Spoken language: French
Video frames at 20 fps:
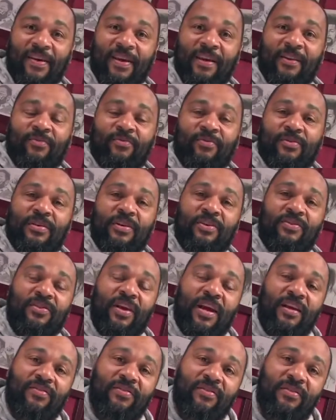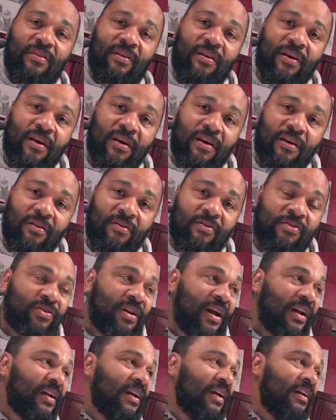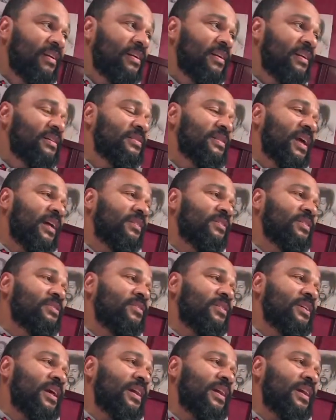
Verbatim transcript: Et tous ces gestes que chacun, les, artistes,